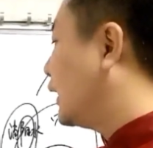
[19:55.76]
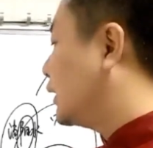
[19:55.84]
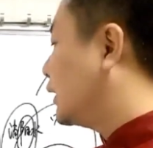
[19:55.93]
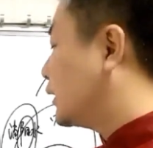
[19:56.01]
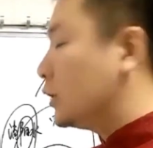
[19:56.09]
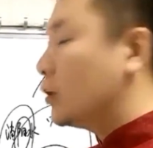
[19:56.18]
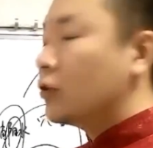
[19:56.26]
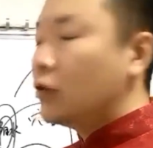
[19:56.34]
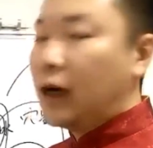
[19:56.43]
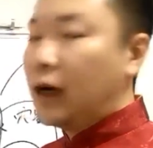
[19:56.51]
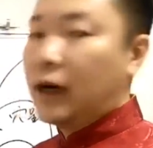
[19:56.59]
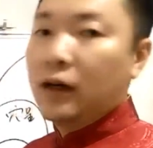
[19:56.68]
的七个
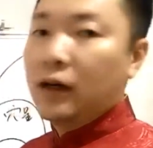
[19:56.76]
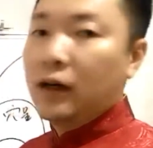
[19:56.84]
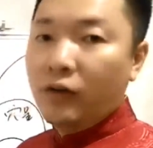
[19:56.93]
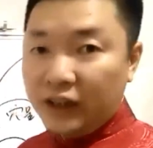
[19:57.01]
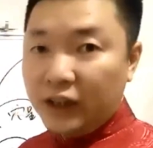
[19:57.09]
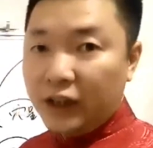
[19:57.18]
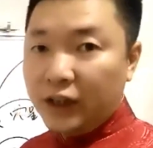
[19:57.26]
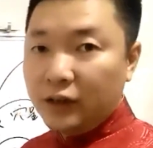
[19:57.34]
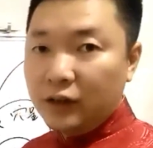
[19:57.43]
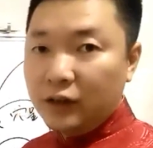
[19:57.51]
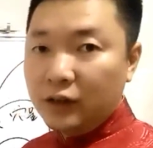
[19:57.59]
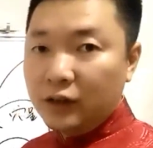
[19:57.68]
卦为阴，
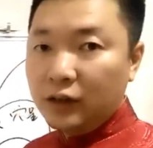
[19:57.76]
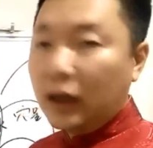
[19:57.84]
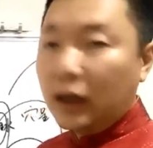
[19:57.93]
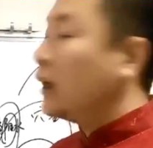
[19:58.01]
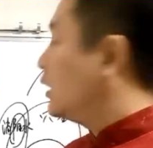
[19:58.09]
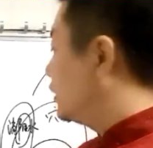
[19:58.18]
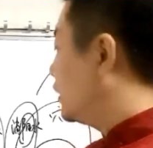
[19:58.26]
其他